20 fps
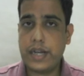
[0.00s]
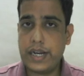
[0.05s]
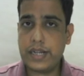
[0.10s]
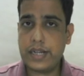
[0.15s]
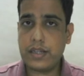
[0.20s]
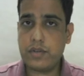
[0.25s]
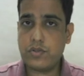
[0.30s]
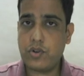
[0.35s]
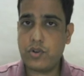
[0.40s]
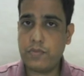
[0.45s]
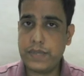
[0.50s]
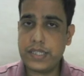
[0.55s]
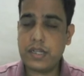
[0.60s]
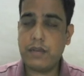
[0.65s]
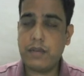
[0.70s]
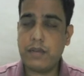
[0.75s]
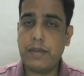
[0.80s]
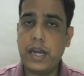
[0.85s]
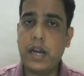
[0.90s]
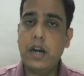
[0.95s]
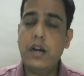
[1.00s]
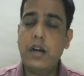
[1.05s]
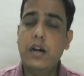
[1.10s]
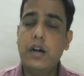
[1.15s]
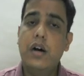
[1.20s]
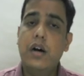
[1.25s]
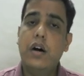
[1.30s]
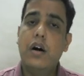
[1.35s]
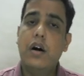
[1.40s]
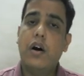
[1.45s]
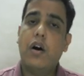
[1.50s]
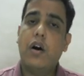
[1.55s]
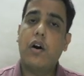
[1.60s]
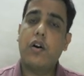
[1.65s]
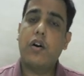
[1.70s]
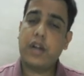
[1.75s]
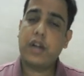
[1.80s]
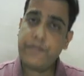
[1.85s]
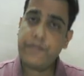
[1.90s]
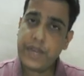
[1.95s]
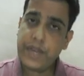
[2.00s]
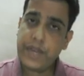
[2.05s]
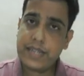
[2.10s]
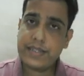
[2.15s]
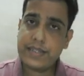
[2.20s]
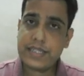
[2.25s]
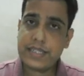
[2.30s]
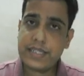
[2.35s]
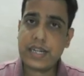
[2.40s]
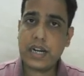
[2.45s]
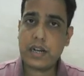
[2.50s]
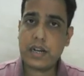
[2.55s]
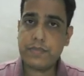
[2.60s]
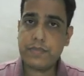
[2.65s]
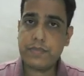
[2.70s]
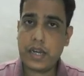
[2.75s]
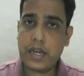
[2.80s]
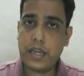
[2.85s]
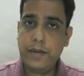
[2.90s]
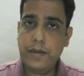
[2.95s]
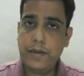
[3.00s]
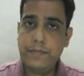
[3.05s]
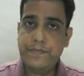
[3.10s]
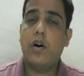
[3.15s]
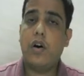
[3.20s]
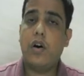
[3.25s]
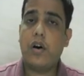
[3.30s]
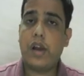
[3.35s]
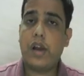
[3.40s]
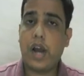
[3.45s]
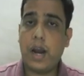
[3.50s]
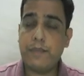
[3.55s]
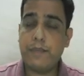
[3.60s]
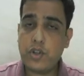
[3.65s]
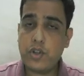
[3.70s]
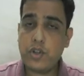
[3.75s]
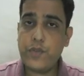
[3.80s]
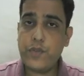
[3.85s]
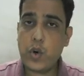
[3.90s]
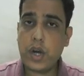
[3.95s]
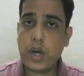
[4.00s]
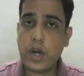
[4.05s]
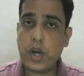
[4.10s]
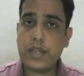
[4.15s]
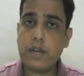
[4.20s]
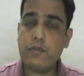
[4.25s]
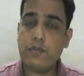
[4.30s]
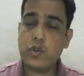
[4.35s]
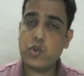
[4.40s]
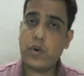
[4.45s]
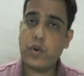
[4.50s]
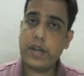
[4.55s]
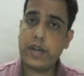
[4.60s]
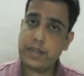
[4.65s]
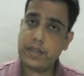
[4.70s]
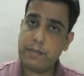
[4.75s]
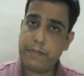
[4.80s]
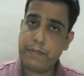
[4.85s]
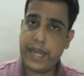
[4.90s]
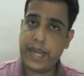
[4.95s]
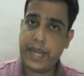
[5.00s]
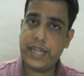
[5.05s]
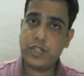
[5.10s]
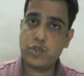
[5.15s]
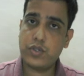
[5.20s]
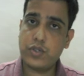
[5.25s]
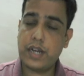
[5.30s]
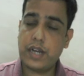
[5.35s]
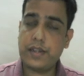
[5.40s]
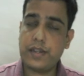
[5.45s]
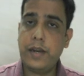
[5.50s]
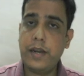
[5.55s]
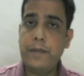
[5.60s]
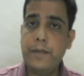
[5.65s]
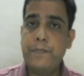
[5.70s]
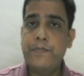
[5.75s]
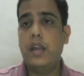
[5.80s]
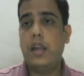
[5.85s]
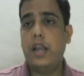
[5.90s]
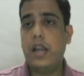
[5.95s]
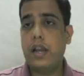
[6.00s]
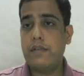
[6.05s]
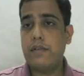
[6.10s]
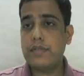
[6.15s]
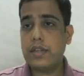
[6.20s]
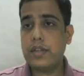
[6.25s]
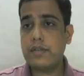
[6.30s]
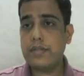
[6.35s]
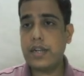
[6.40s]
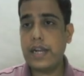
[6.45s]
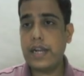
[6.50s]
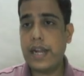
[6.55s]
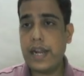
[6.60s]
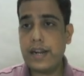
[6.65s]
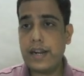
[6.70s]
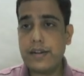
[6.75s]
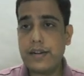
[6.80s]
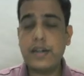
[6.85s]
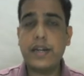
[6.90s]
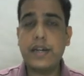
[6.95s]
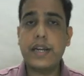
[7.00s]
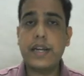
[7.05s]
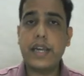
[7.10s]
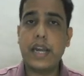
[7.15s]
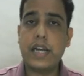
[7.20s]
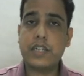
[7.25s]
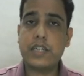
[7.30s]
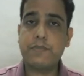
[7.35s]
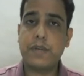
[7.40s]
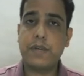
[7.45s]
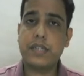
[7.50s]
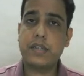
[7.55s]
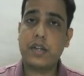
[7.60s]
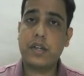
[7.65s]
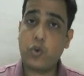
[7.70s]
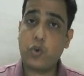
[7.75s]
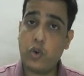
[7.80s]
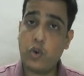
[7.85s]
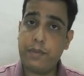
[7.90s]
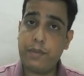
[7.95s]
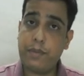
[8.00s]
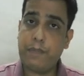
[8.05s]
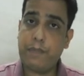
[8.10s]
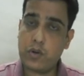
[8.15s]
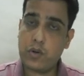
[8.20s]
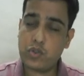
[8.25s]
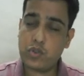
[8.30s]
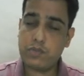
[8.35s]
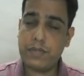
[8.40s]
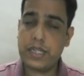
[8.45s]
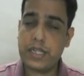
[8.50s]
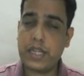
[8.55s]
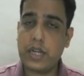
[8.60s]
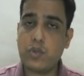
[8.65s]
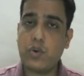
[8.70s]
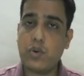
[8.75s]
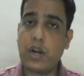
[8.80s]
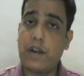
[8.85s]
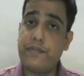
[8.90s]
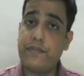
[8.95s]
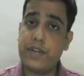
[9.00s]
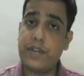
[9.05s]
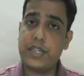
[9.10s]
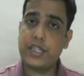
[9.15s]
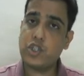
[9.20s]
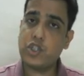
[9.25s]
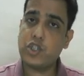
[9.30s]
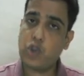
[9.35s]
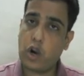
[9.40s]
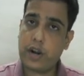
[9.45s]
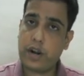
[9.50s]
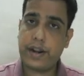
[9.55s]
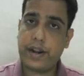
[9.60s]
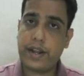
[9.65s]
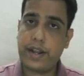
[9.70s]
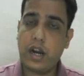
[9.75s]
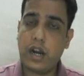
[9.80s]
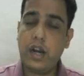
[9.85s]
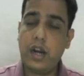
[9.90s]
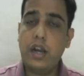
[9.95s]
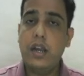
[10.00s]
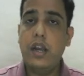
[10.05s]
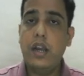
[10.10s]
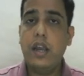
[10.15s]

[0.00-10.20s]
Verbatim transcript: थर्टी एट थाउजेंड रुपीज़ कमाया और काफ़ी ईजी सेटअप था ये और अब जो व्यू आता है वो थोड़ा सा बेरिश हो जाता है 11,800 के आसपास अगर कोई भी बाउंस मिलता है तो काफ़ी अच्छा शॉर्ट रहेगा